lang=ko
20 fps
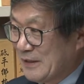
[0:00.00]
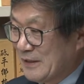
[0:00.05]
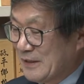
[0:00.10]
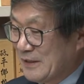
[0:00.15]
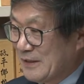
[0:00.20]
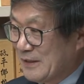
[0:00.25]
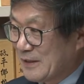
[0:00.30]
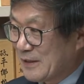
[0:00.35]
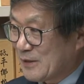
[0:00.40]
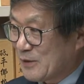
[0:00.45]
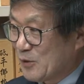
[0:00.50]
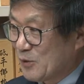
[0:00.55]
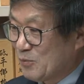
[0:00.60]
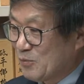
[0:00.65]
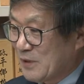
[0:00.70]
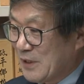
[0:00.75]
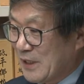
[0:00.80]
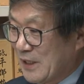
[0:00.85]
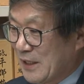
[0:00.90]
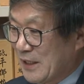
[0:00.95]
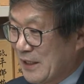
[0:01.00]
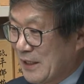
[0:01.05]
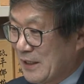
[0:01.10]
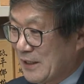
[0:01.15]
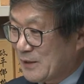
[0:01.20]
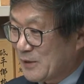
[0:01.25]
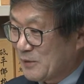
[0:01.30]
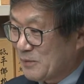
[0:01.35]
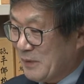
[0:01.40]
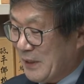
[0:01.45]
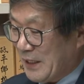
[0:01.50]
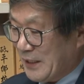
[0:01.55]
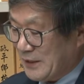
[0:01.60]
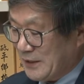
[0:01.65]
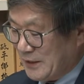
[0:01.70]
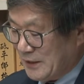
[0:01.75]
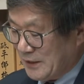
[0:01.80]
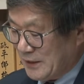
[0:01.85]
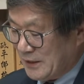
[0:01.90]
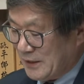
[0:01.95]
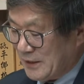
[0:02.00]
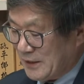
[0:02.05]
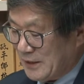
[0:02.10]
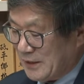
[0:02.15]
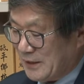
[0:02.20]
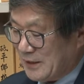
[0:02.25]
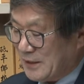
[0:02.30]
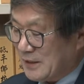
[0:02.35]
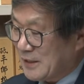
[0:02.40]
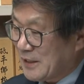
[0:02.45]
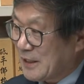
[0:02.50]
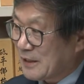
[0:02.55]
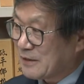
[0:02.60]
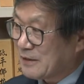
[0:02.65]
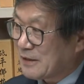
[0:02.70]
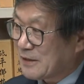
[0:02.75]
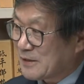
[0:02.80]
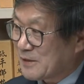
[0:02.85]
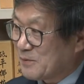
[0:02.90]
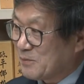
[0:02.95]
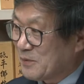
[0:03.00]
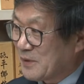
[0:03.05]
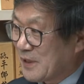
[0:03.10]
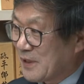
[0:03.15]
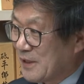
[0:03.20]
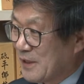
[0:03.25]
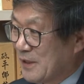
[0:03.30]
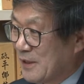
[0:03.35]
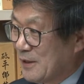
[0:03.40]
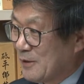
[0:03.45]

어, 공부가 또 많이 될 것 같습니다.